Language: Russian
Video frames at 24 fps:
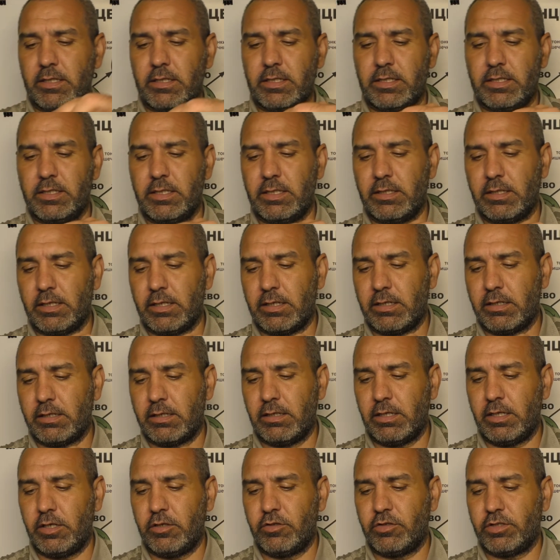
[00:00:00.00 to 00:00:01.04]
резина
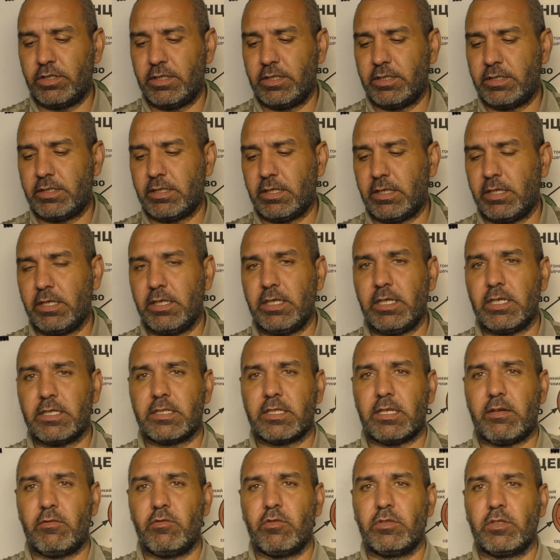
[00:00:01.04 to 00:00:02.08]
клеющаяся. И я
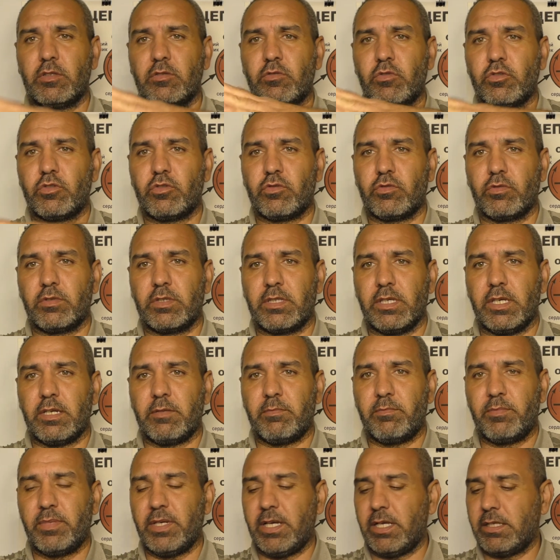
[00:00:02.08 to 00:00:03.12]
ставлю на точку
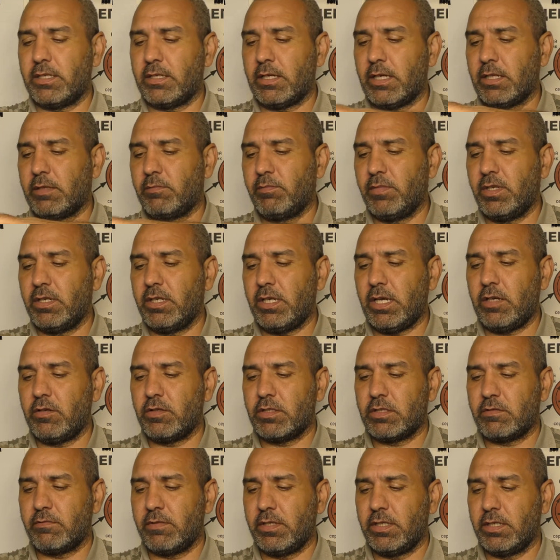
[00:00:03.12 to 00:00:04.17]
TR5, отмеряю
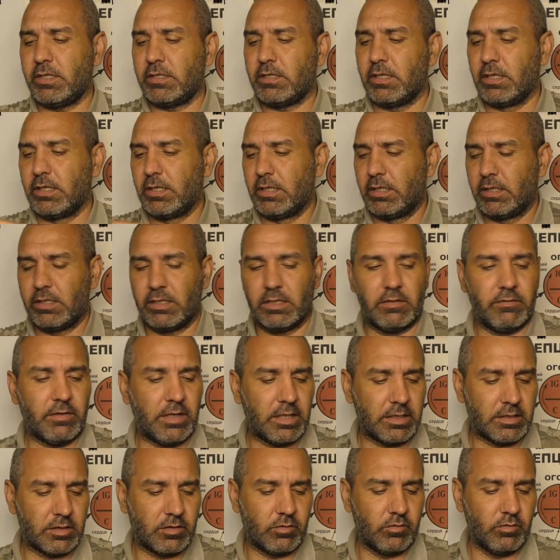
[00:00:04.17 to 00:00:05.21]
своих
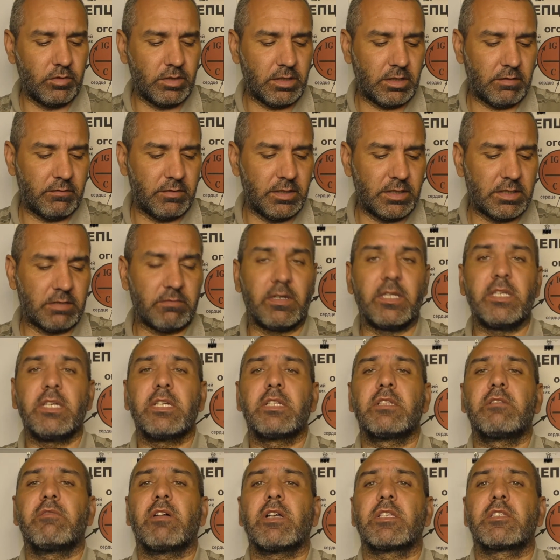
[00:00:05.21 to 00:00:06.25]
два цуня, вы
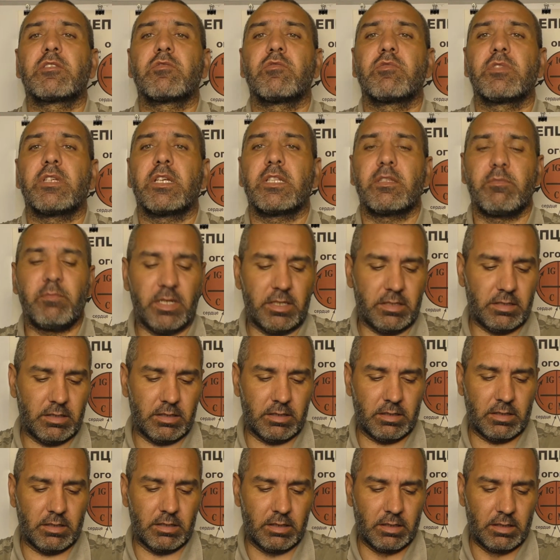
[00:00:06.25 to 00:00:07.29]
своих два цуня
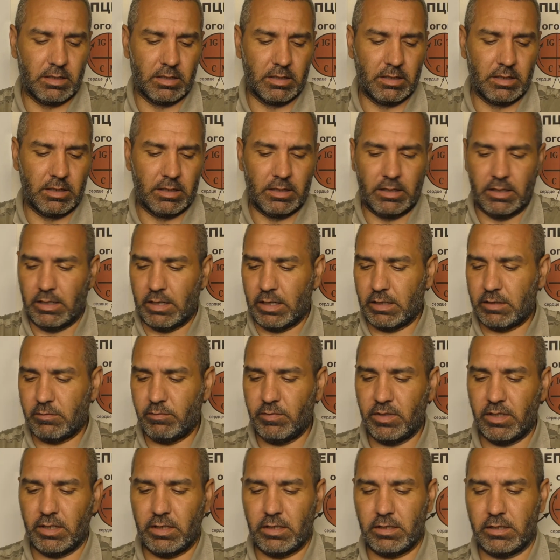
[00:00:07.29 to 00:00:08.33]
отметите,
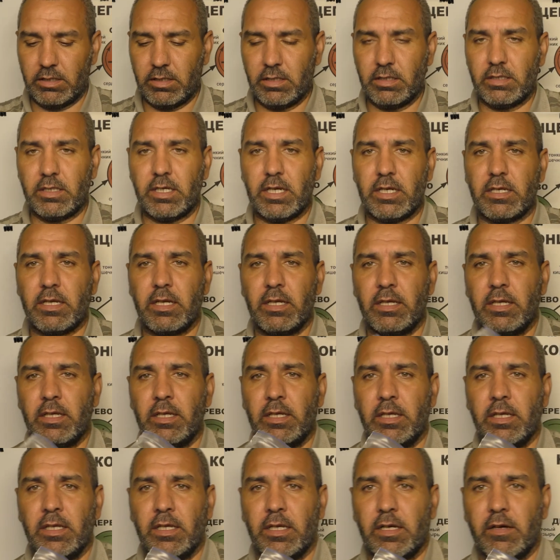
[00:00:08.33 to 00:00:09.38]
отмерите. Итак, так
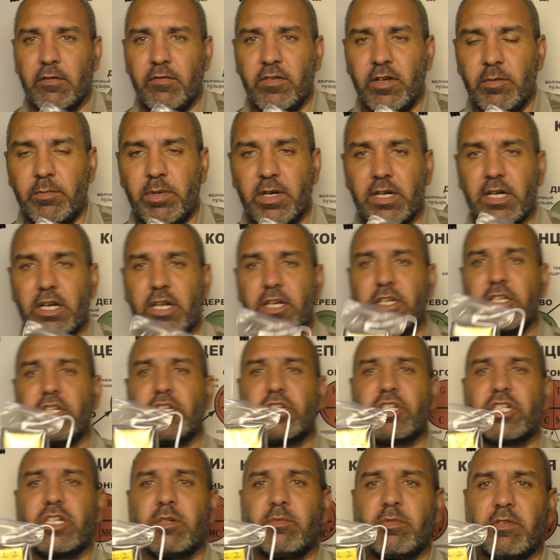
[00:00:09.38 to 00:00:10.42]
выбор
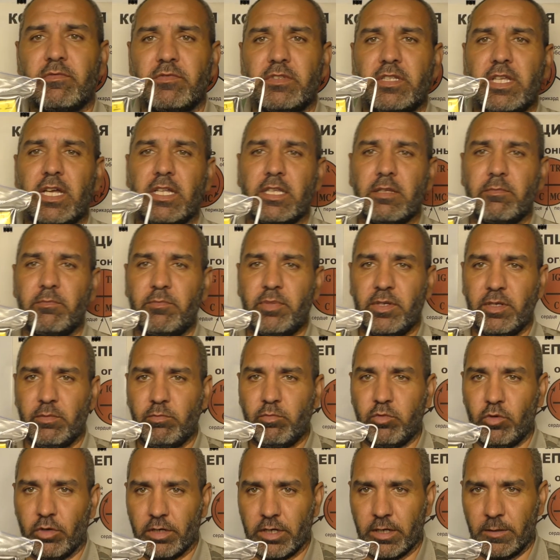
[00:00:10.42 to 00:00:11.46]
режима в данном
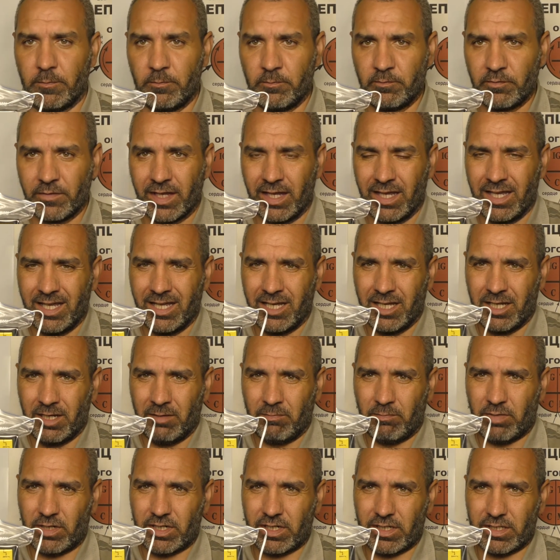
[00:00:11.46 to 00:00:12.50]
приборе.
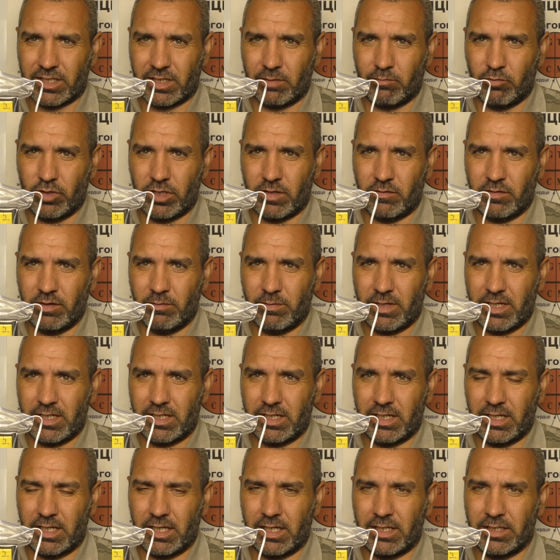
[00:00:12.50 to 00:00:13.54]
Пожалуйста, будьте
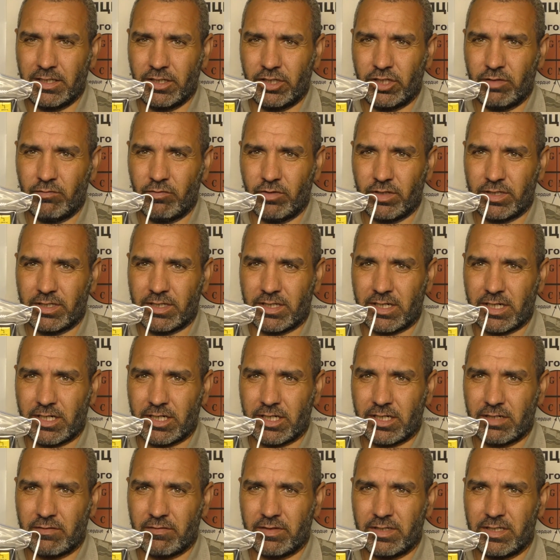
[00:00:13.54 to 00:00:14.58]
внимательны, ничего
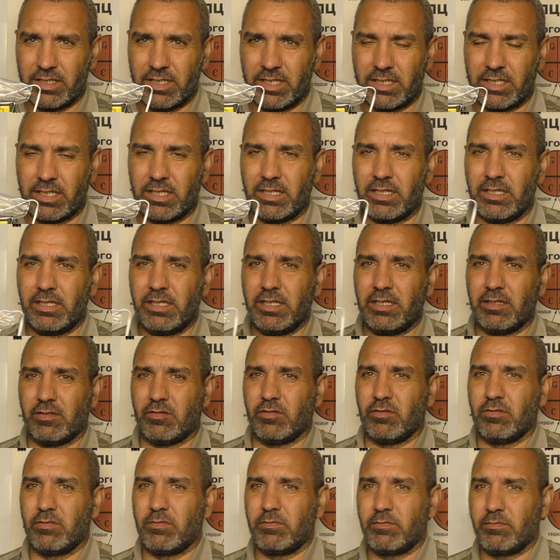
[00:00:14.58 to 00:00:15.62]
страшного здесь нету.